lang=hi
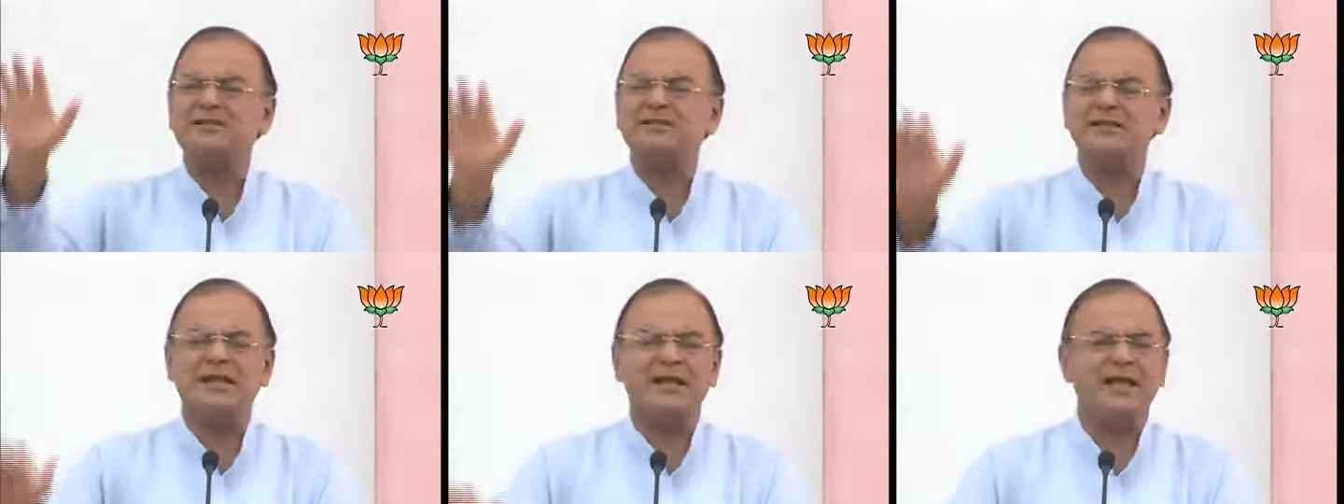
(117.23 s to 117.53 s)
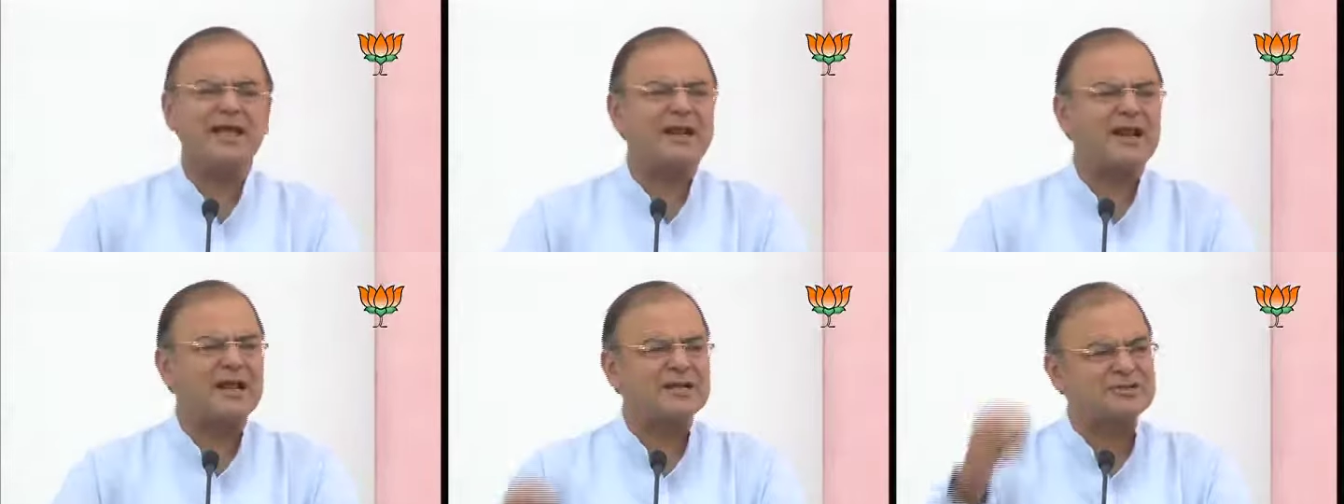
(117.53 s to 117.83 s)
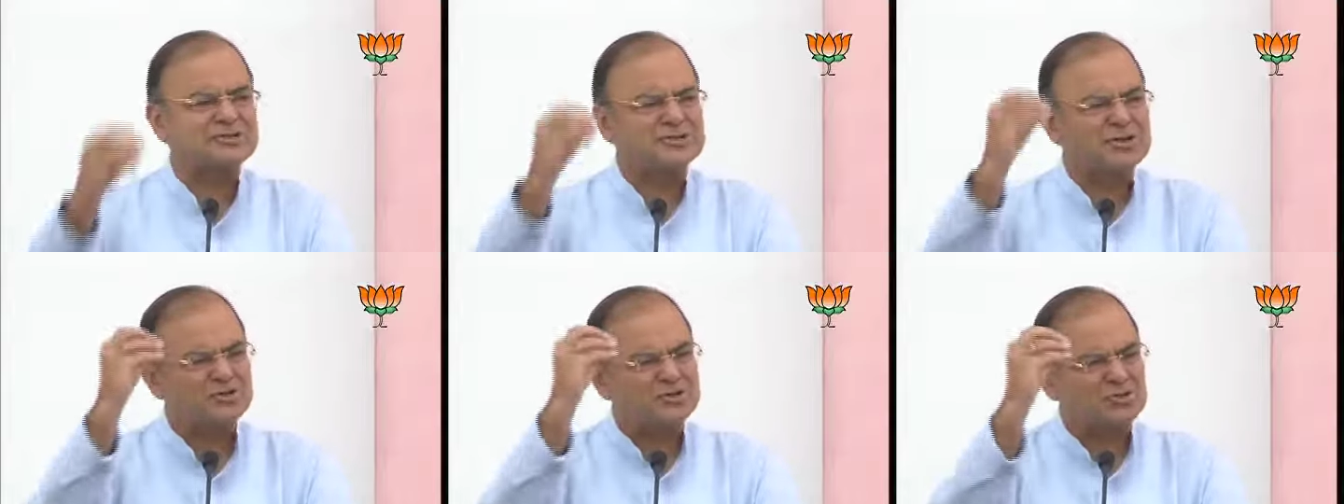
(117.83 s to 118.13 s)
ऐसे हैं
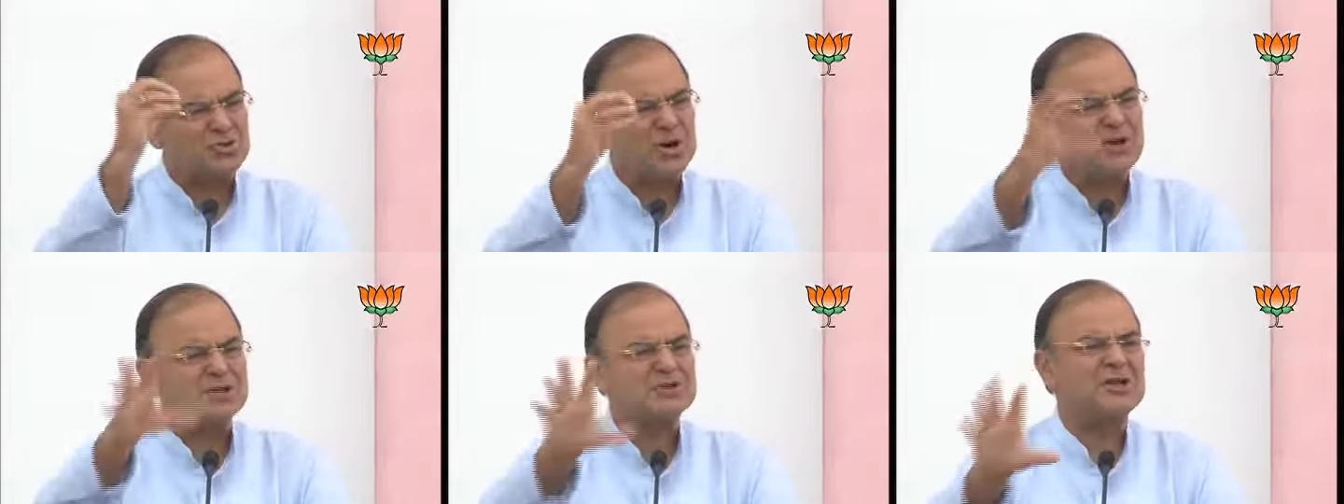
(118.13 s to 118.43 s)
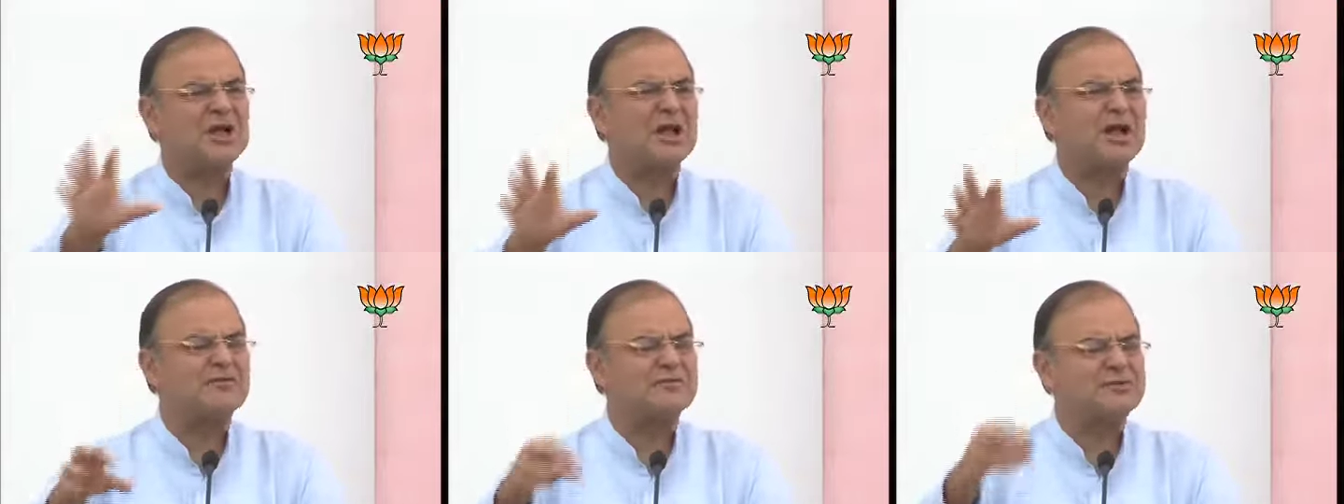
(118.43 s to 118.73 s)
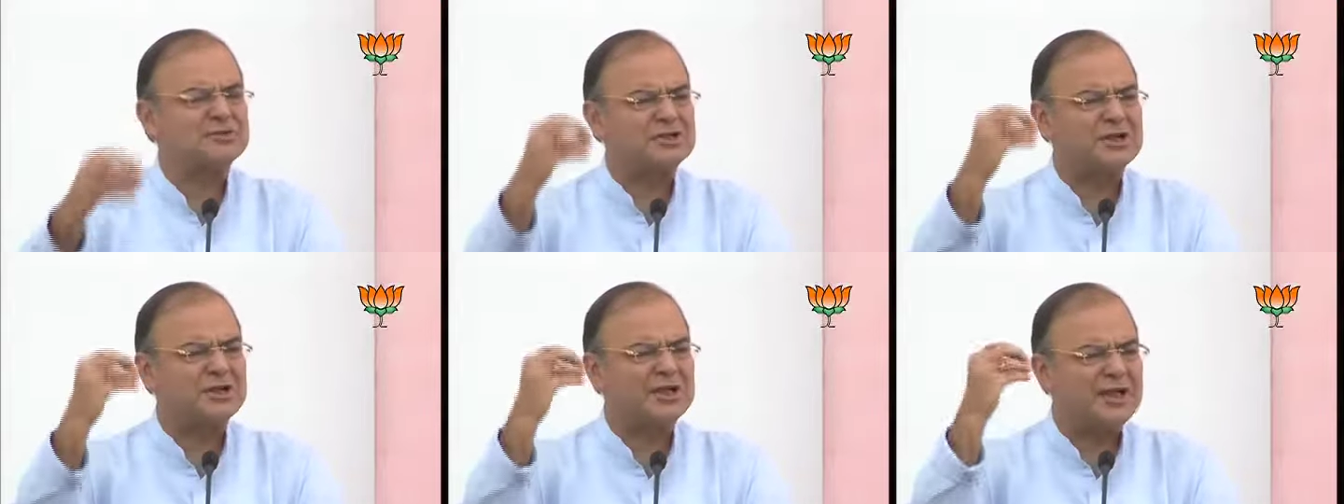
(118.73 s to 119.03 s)
राष्ट्रीय सुरक्षा का
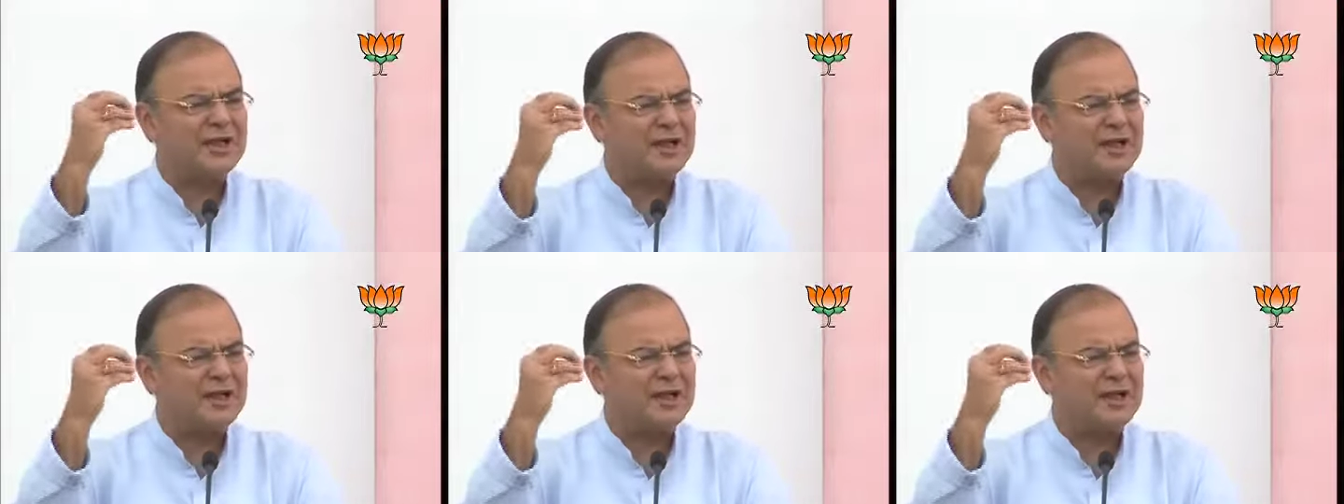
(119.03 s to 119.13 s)
विषय